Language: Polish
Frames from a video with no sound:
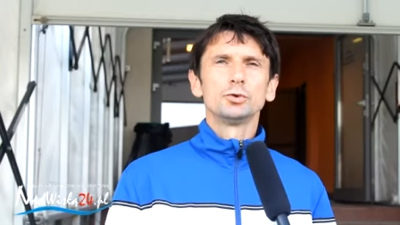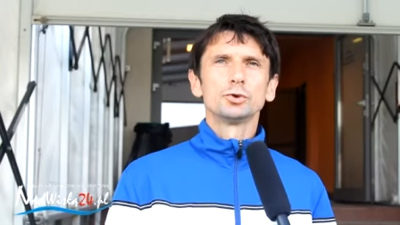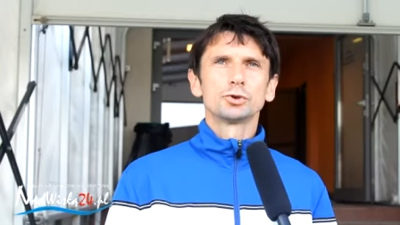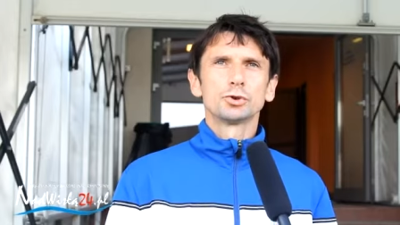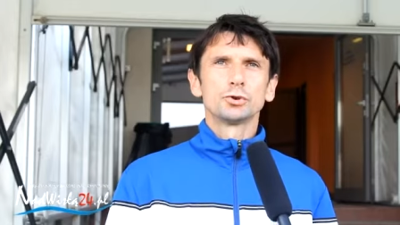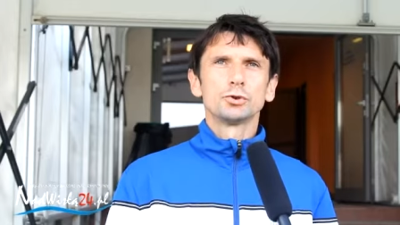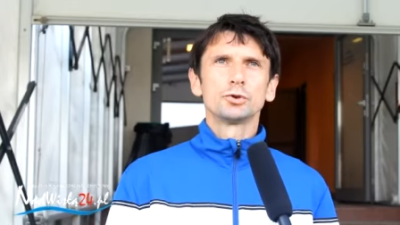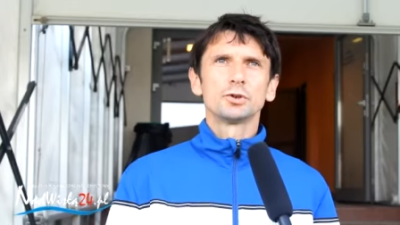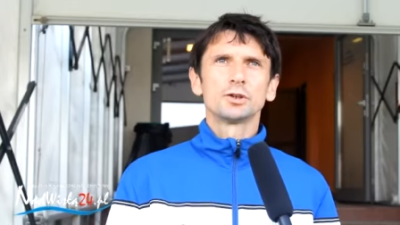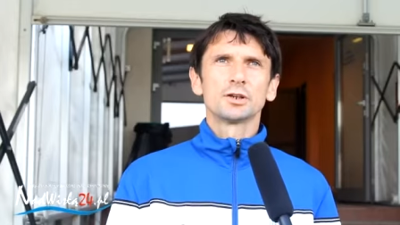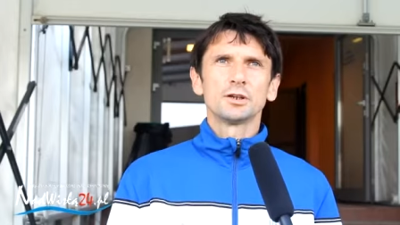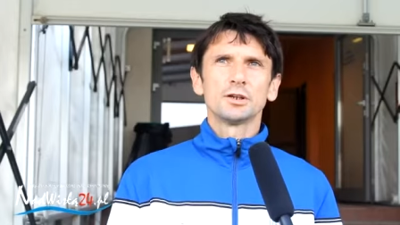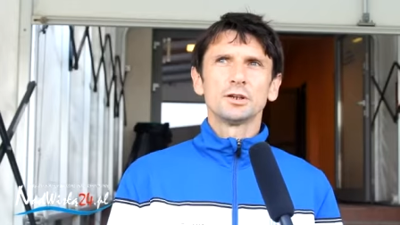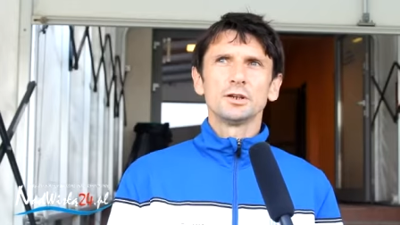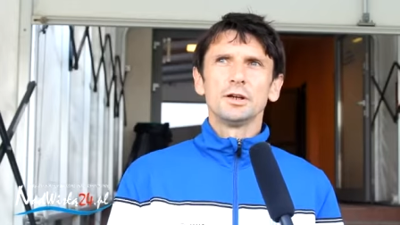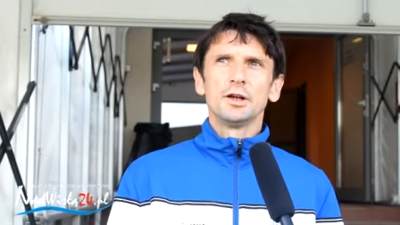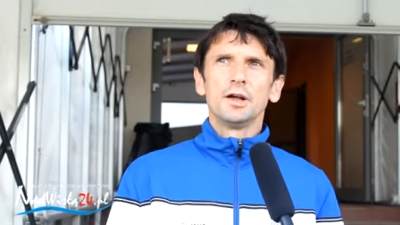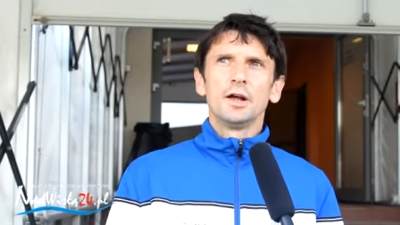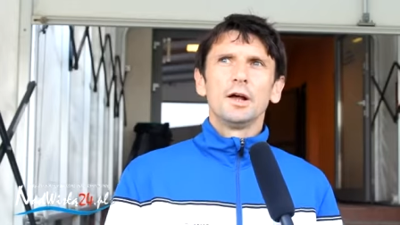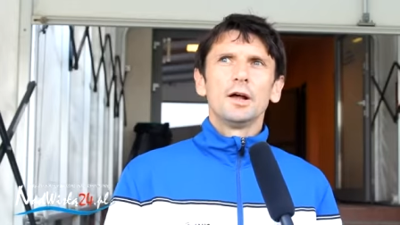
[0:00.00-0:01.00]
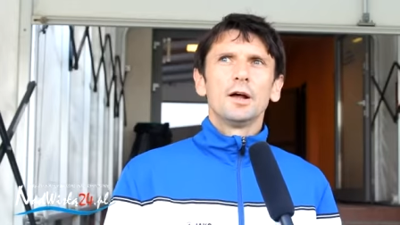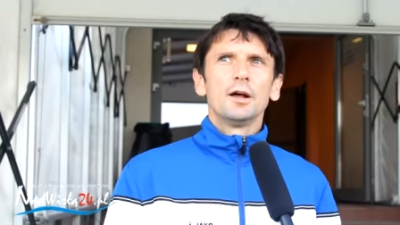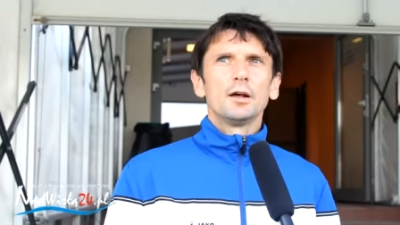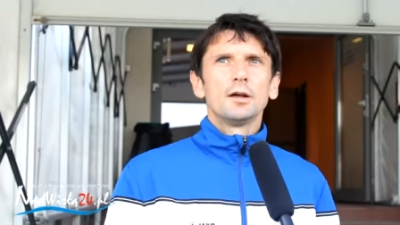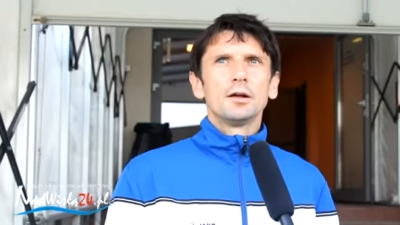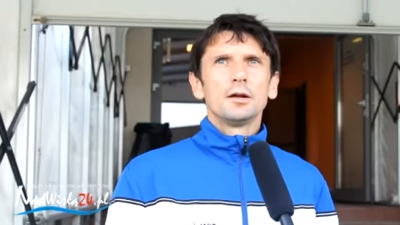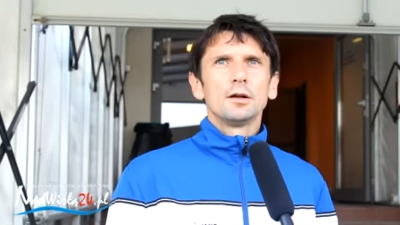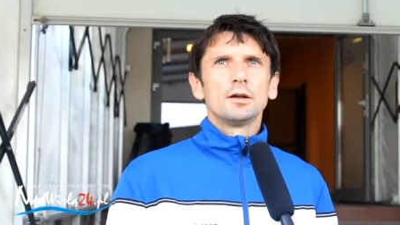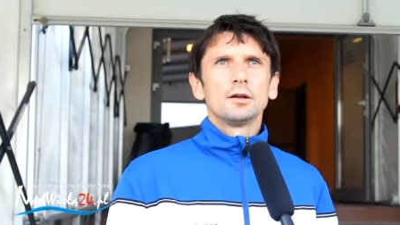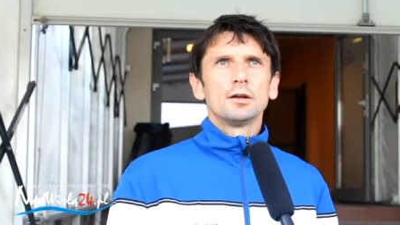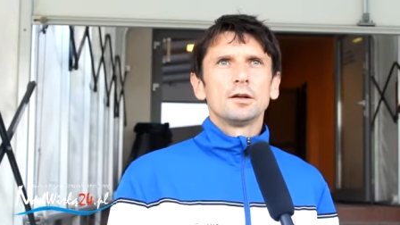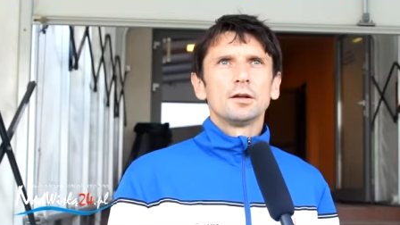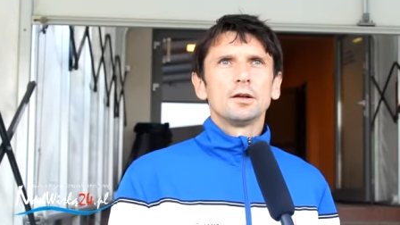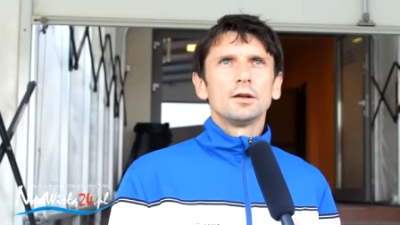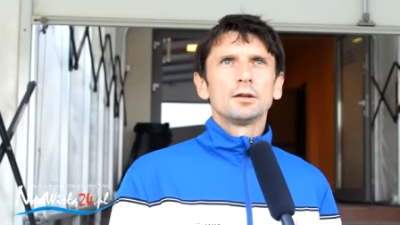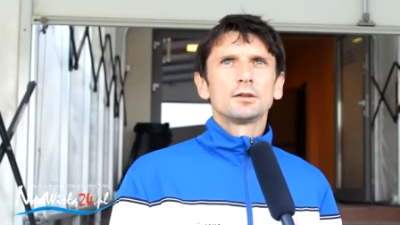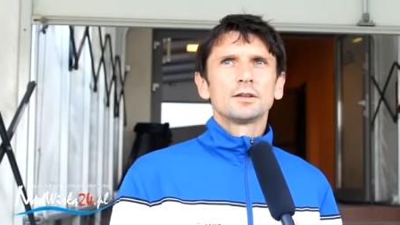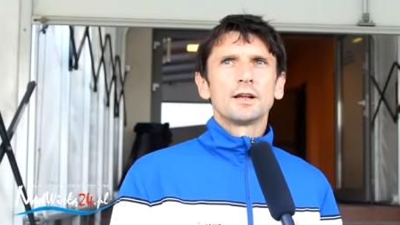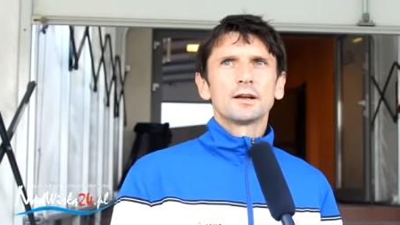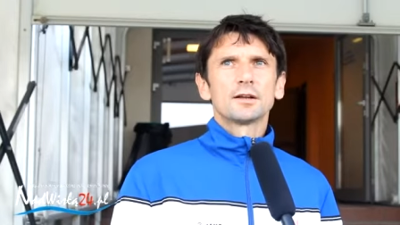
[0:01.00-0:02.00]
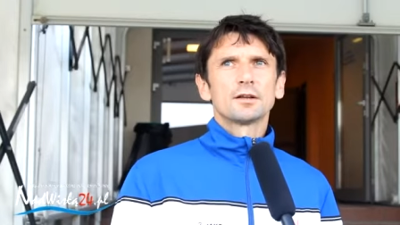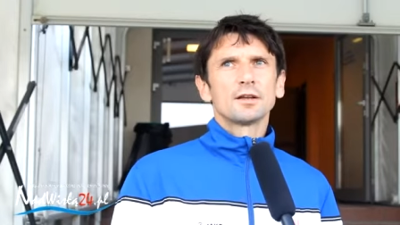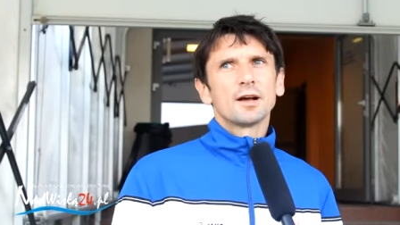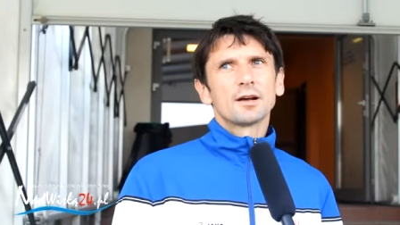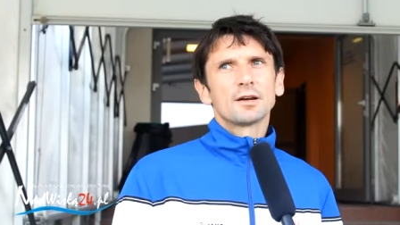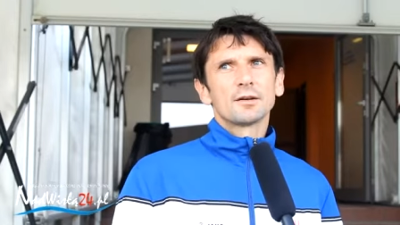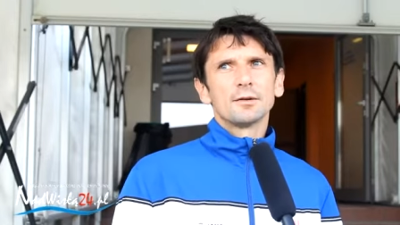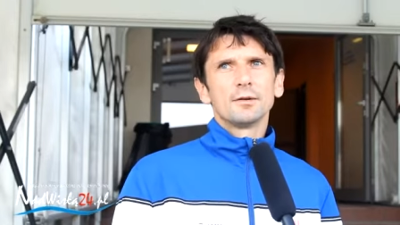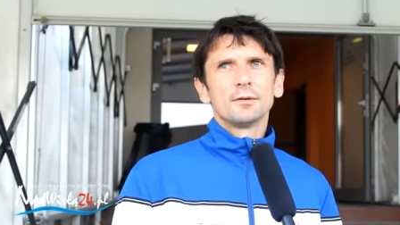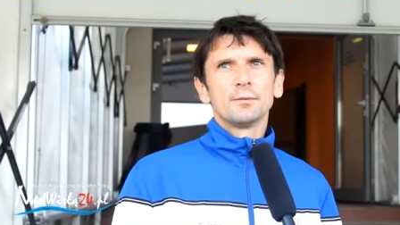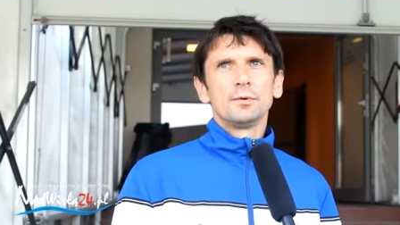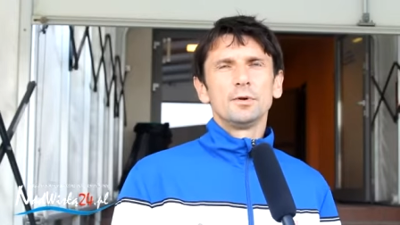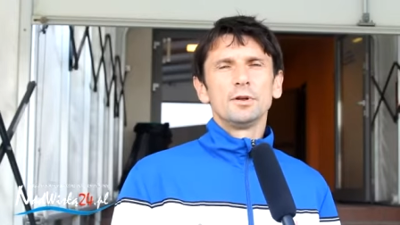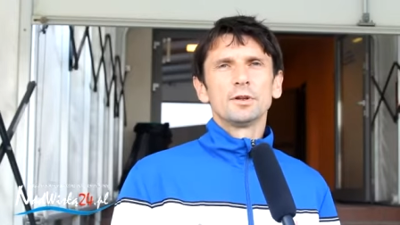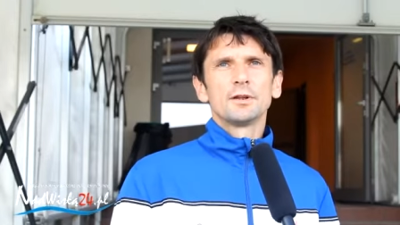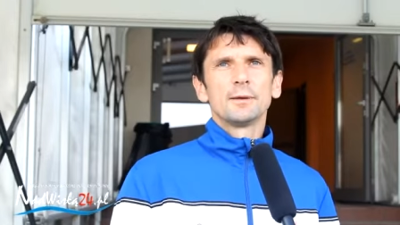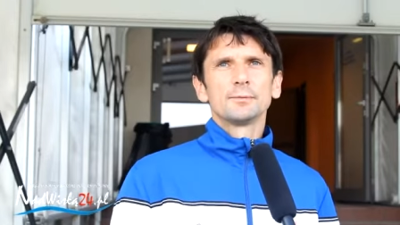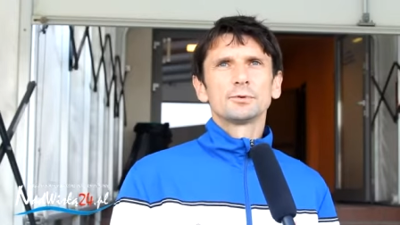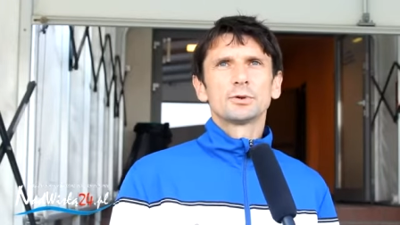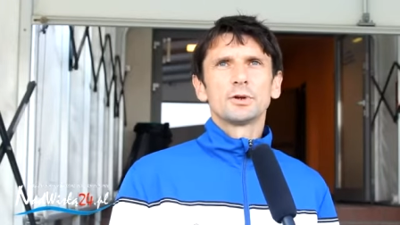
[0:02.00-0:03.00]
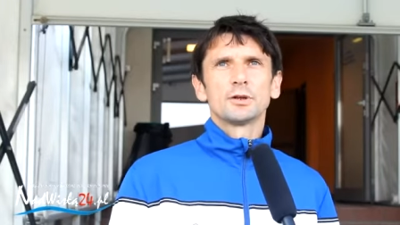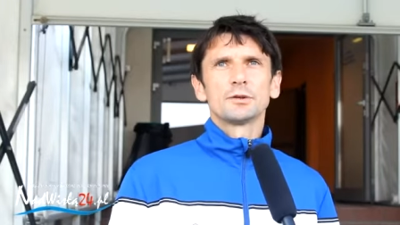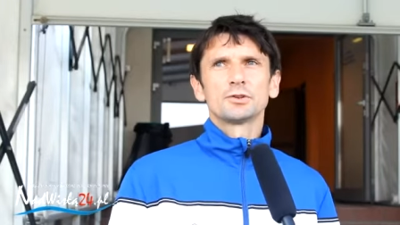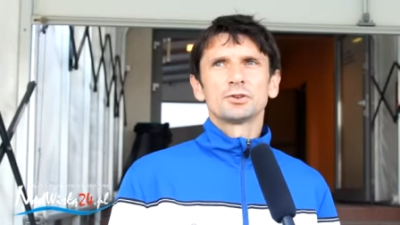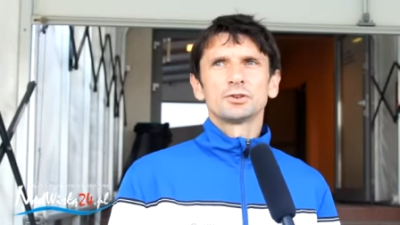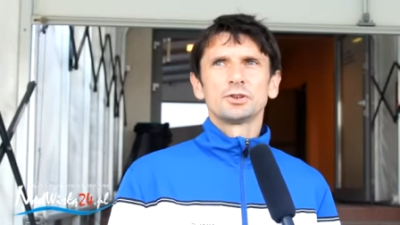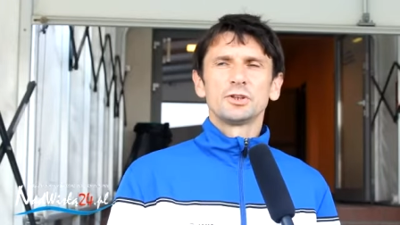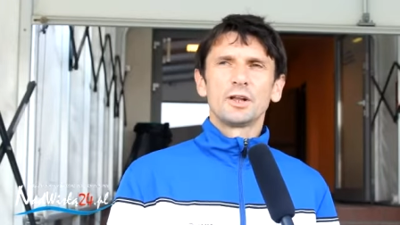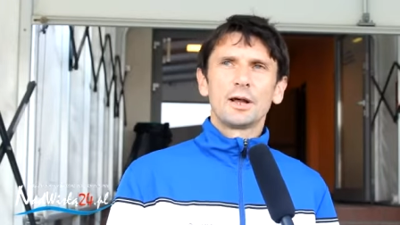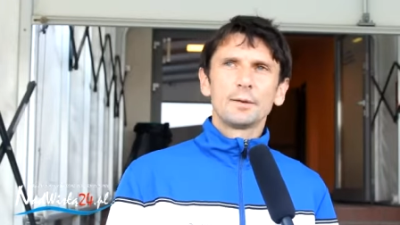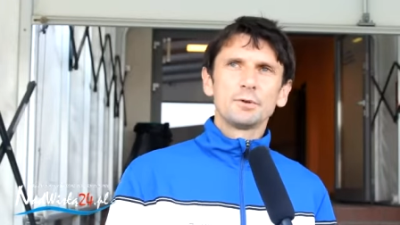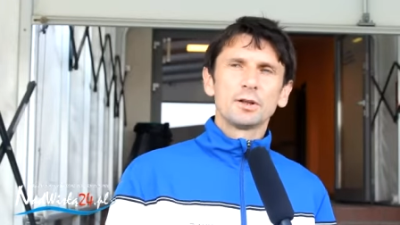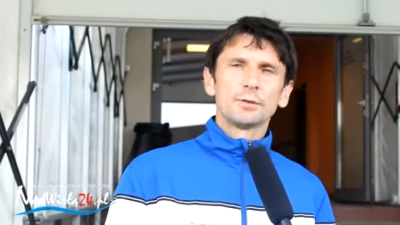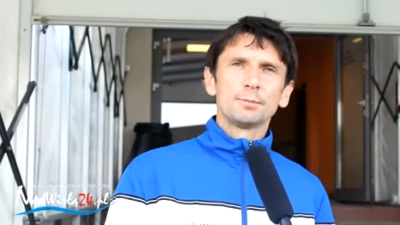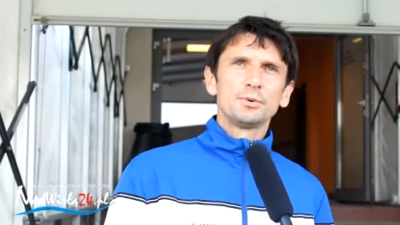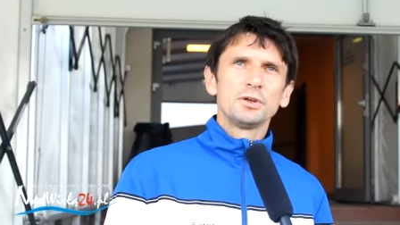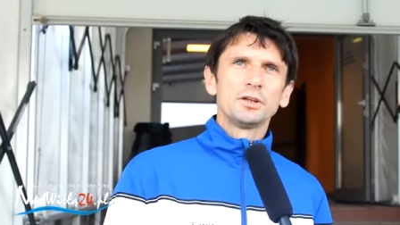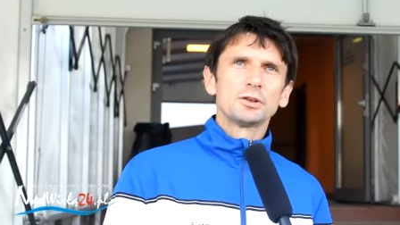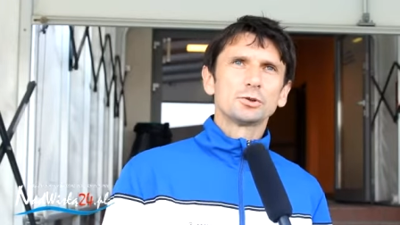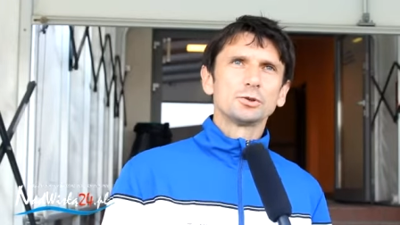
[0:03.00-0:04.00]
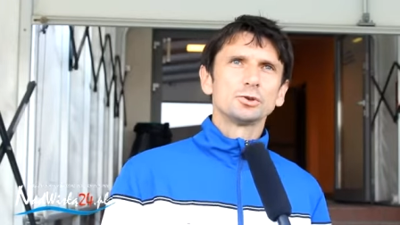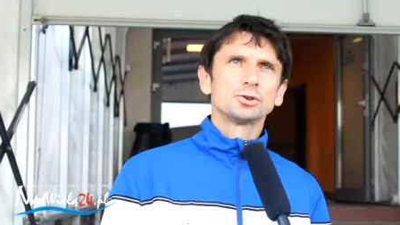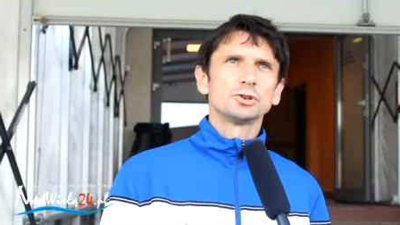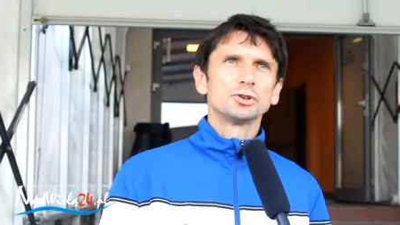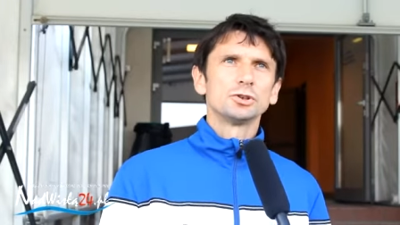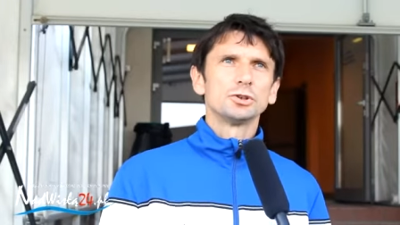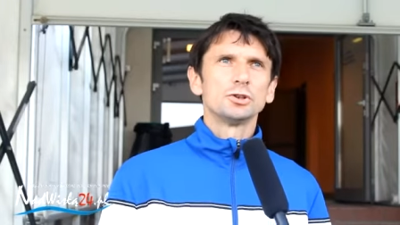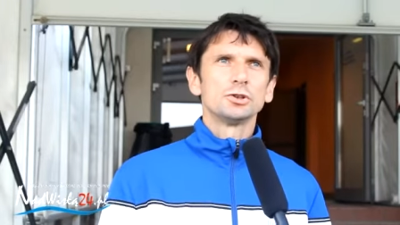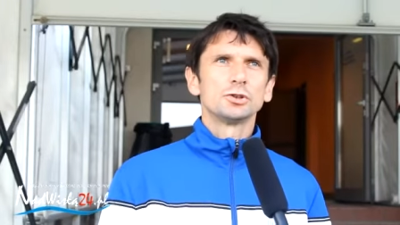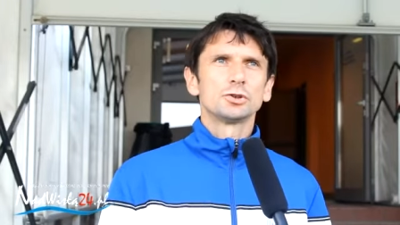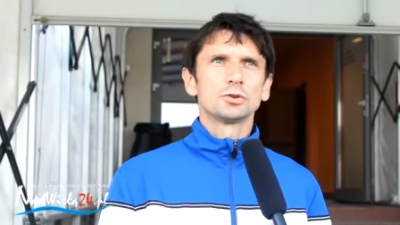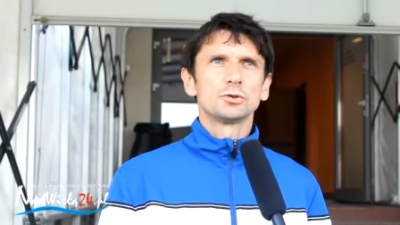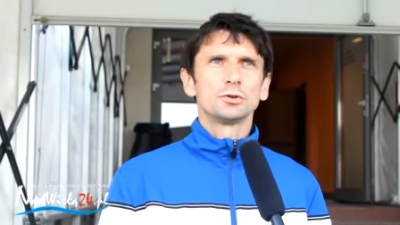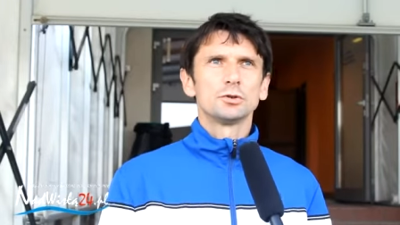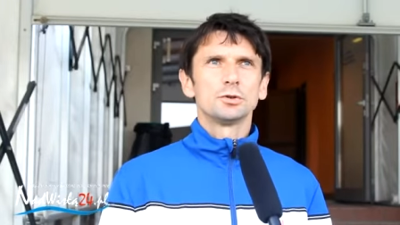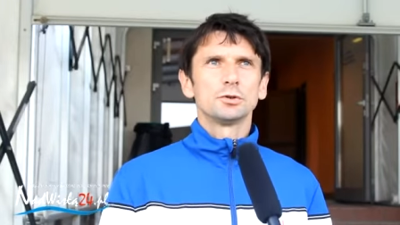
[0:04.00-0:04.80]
dużo do gry, E, tak jak byli na przykład czy Damian Pietoń, czy,